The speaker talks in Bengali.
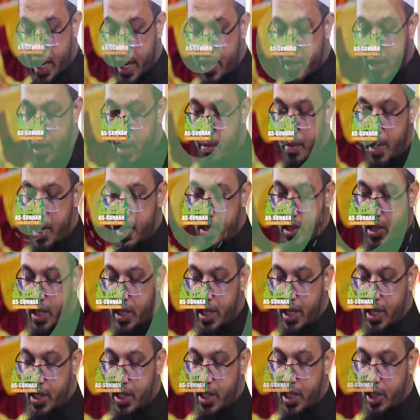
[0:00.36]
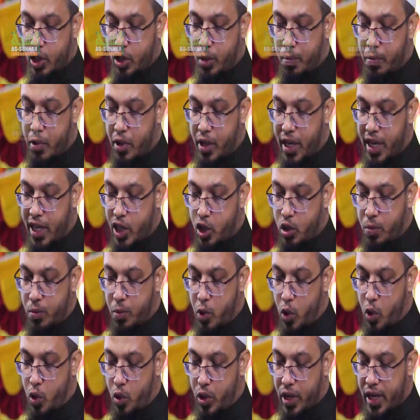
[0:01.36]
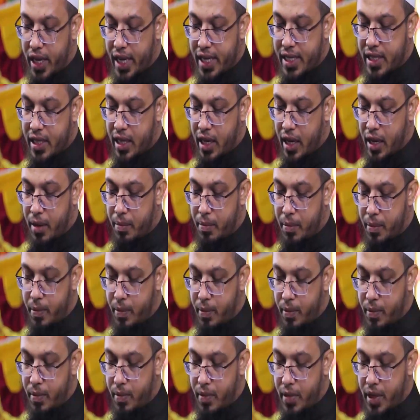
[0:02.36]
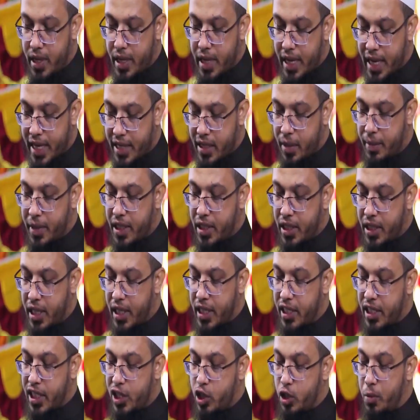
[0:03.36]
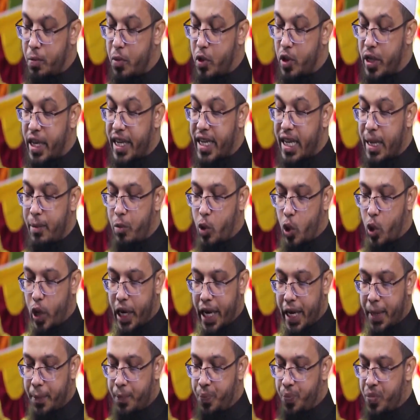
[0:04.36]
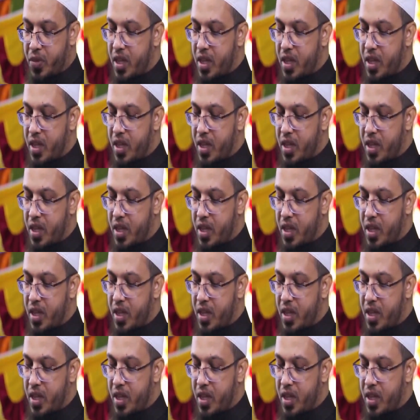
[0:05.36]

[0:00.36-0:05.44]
হেজামা চিকিৎসা সম্পর্কে কিছু বলুন ইসলাম হেজামা চিকিৎসা সম্পর্কে কি বলে